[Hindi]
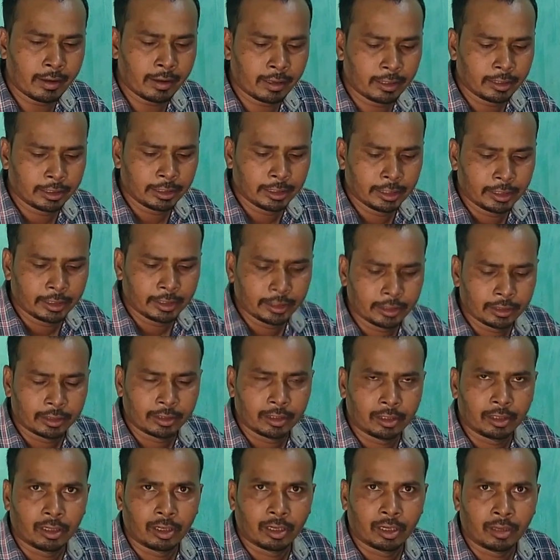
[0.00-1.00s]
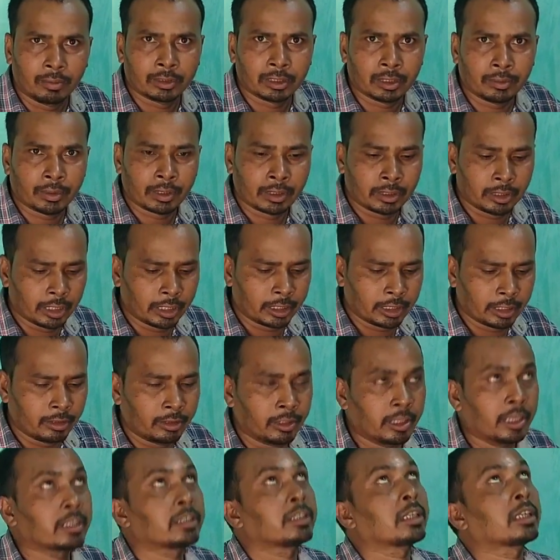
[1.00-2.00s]
हैं अब इसके बाद
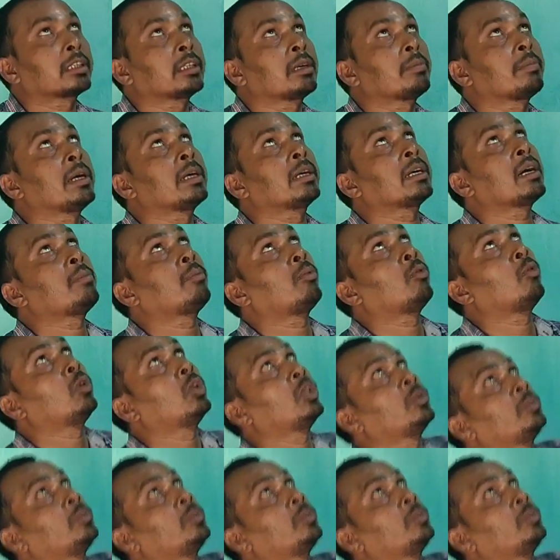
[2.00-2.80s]
देख देख सकते हैं पंखा